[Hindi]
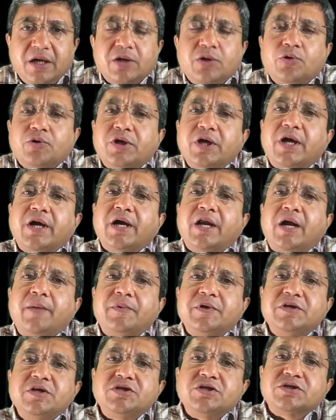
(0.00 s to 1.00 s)
क्योंकि अगर
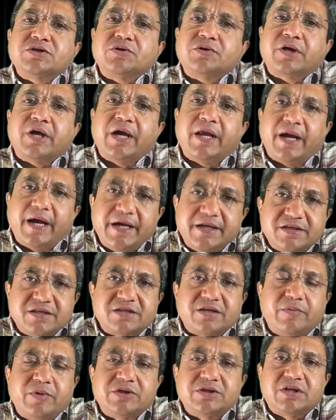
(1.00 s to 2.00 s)
आप किसी चीज़ को गहराई से
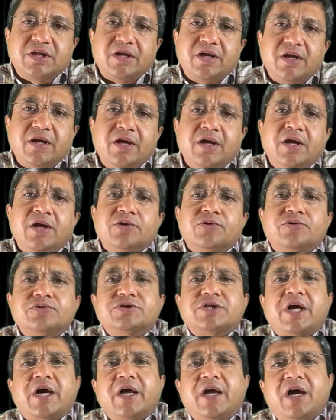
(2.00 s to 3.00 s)
समझते हैं तो
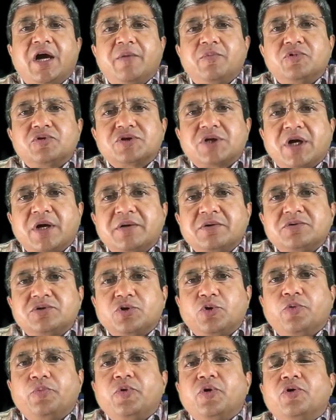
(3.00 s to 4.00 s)
चाहे आप उसका
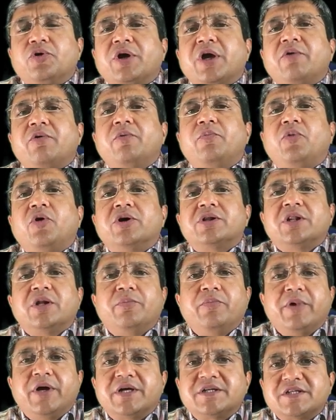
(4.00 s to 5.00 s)
जो उपयोग है वो बहुत
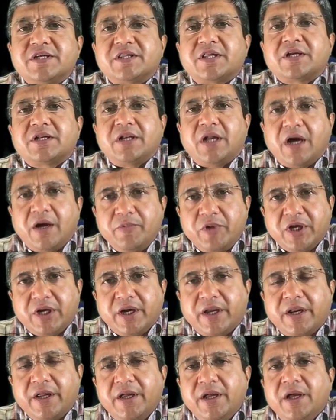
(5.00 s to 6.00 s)
लंबे अरसे तक ना भी
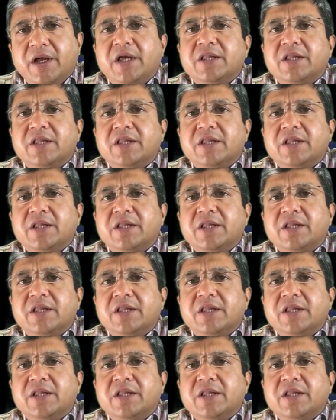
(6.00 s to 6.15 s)
करें